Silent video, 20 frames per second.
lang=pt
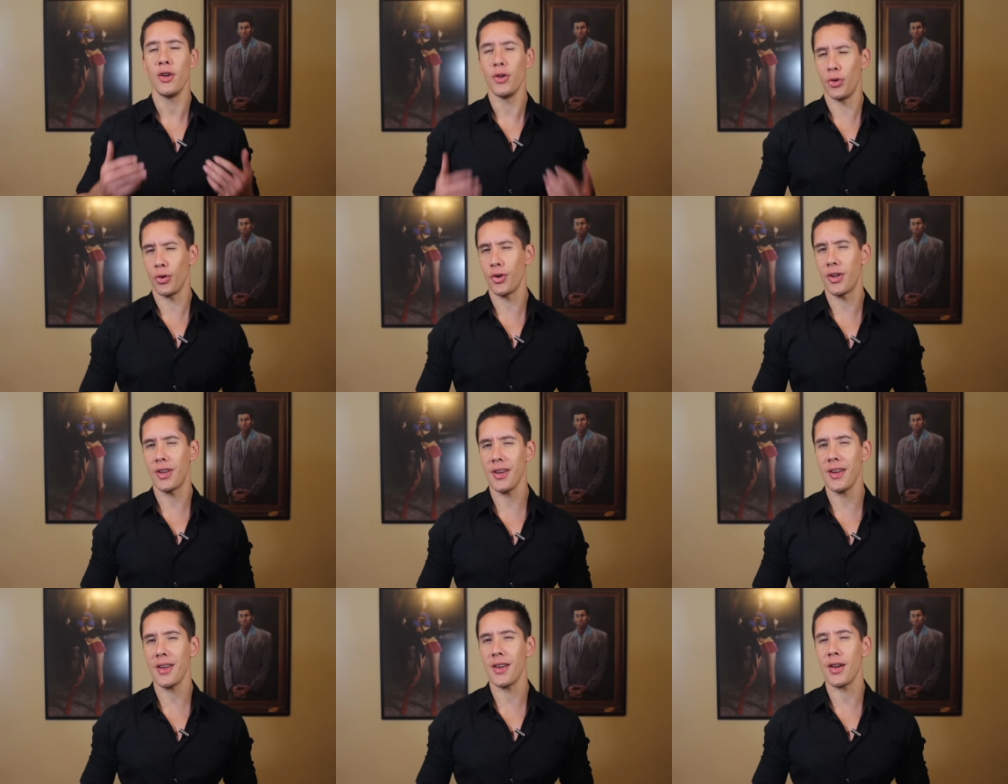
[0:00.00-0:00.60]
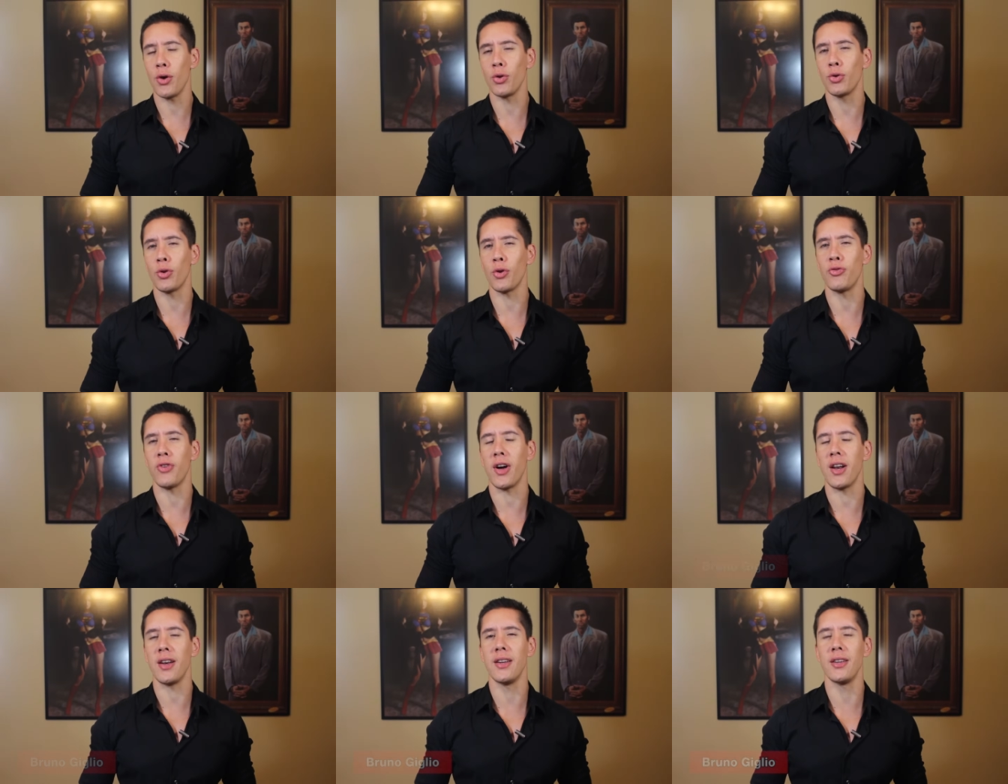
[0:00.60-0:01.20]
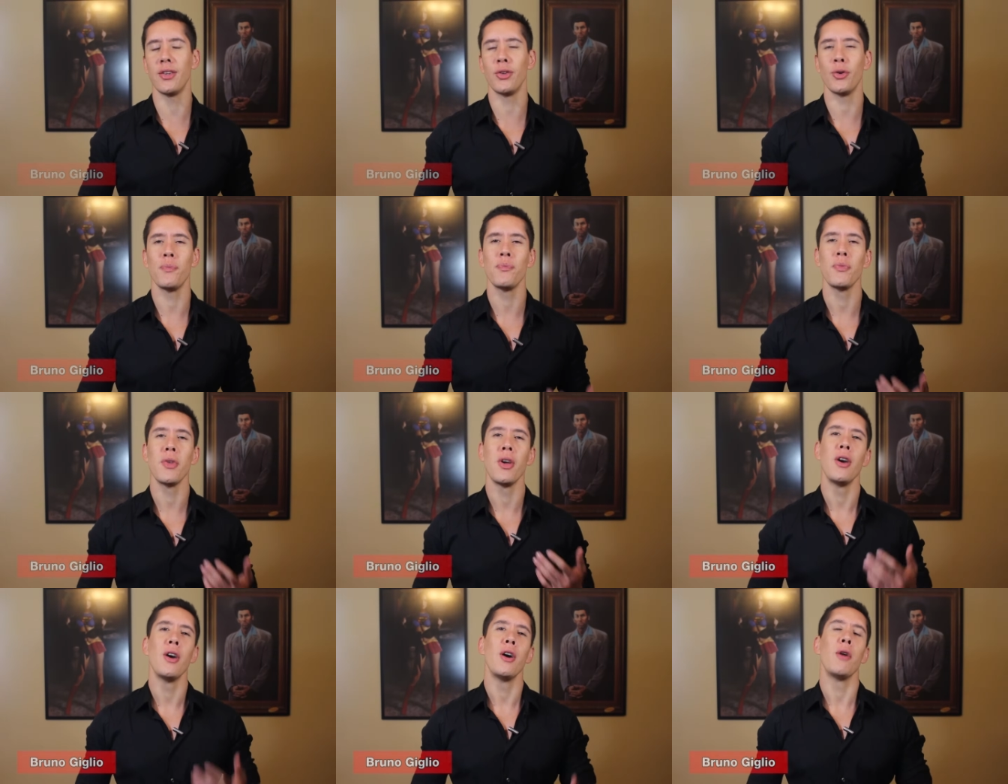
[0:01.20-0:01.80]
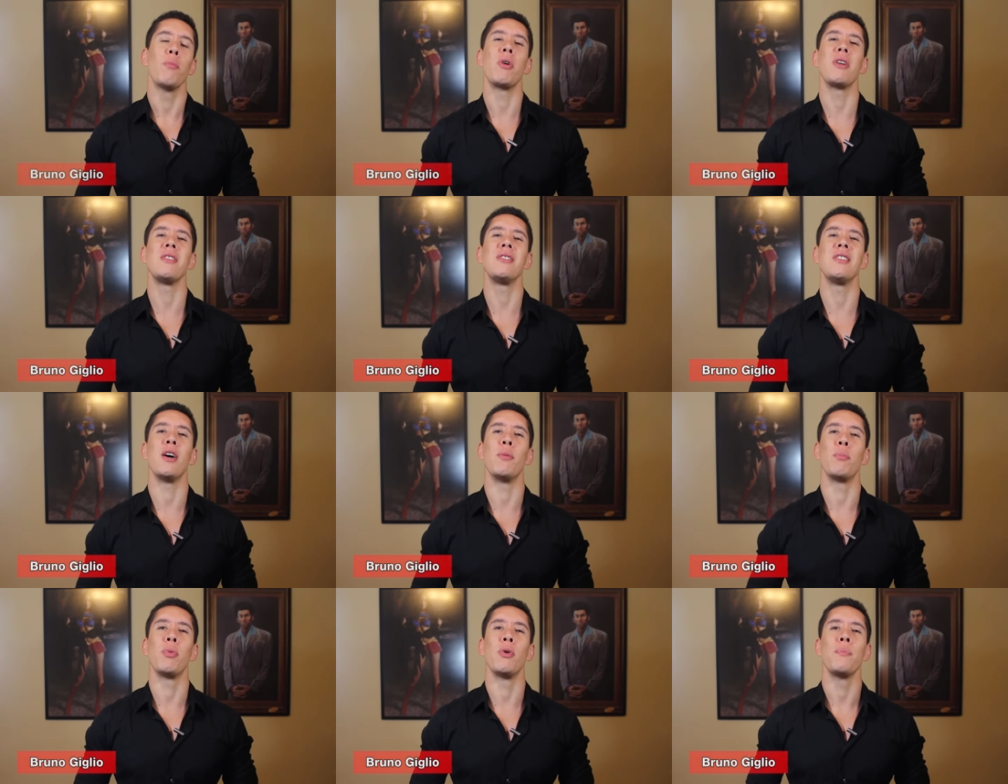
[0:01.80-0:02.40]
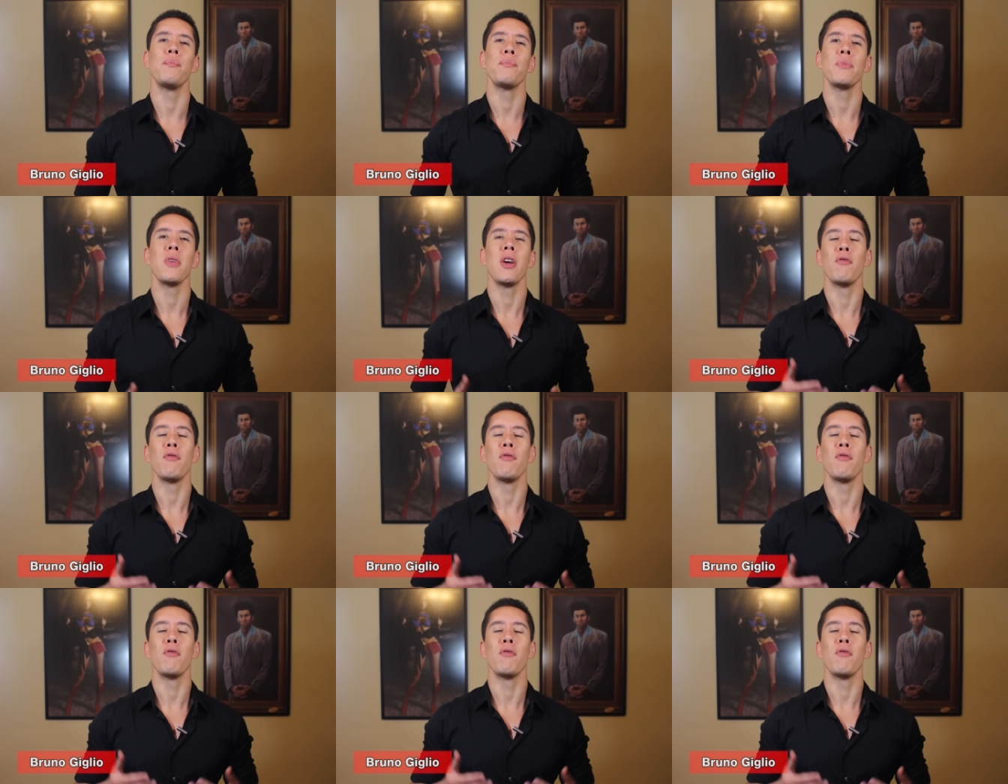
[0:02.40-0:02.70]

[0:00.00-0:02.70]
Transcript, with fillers: Do que eu estou falando? Por exemplo,